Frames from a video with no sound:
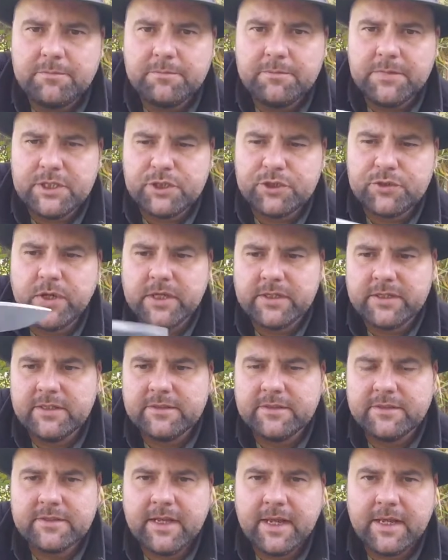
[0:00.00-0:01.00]
Mich stört
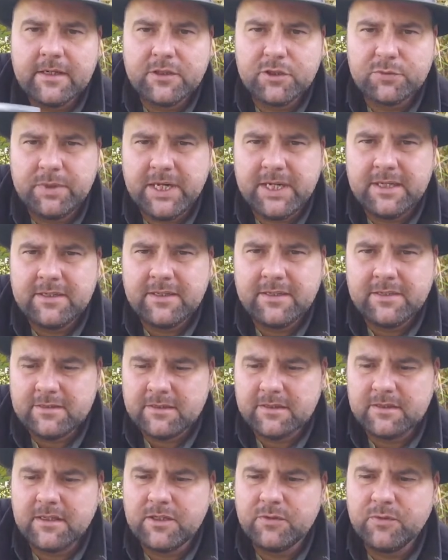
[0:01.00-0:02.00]
dieses Klingenspiel
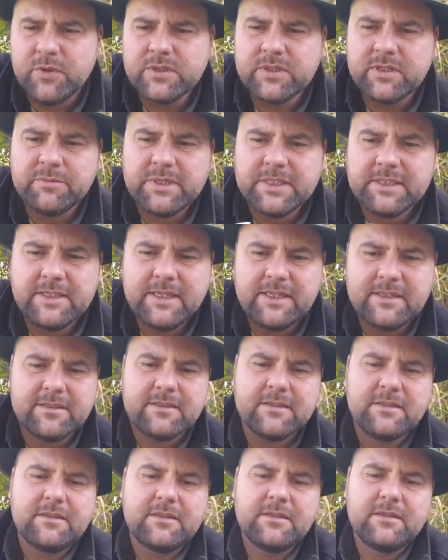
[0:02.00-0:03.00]
nicht. Ich würde damit
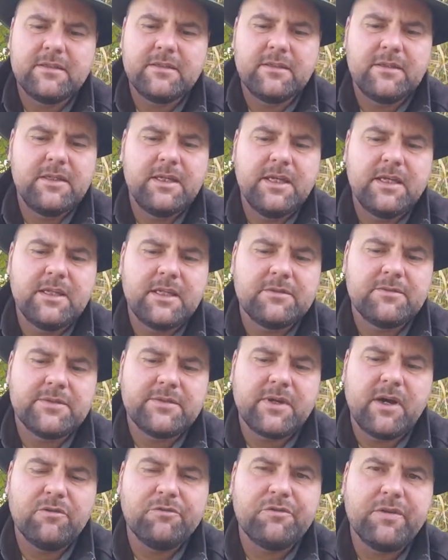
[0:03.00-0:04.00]
nicht
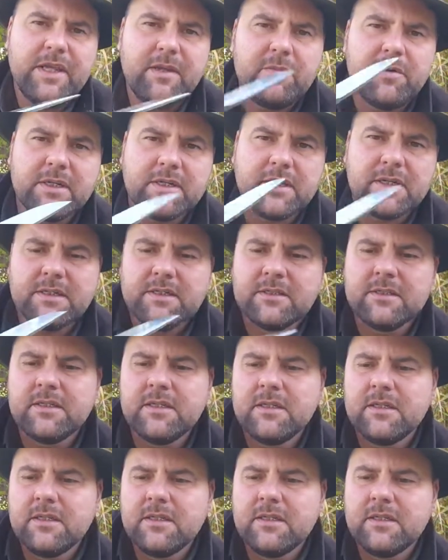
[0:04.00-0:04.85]
irgendetwas aufhebeln. Ja.